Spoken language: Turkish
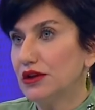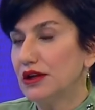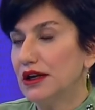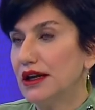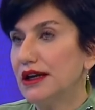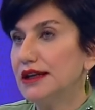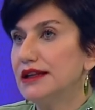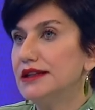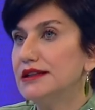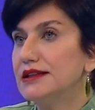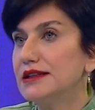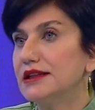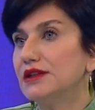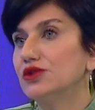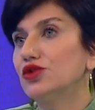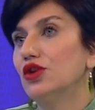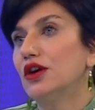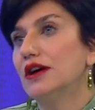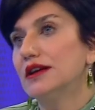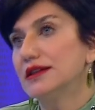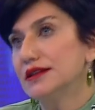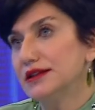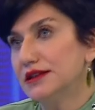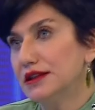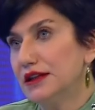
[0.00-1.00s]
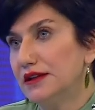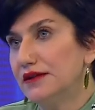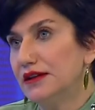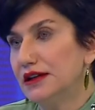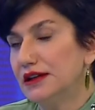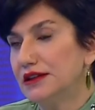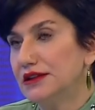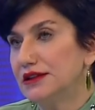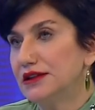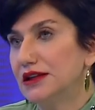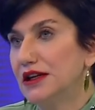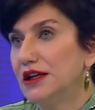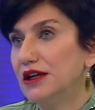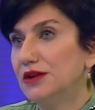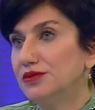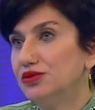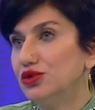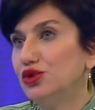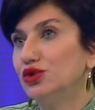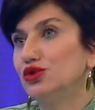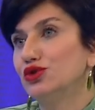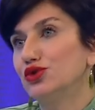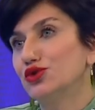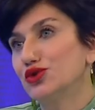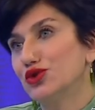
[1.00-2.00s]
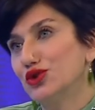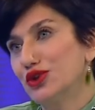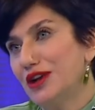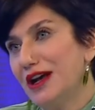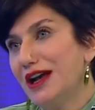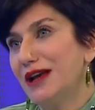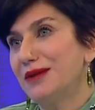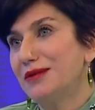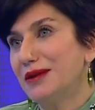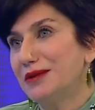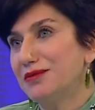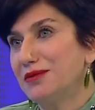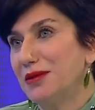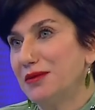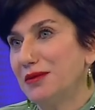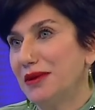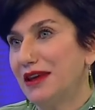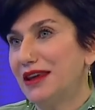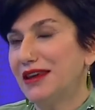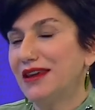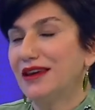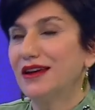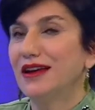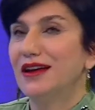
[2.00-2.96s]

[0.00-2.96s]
Evet. Yani insanın doğasında vardır. Doğasında Olduğunuzu vardır. kaybetmemek.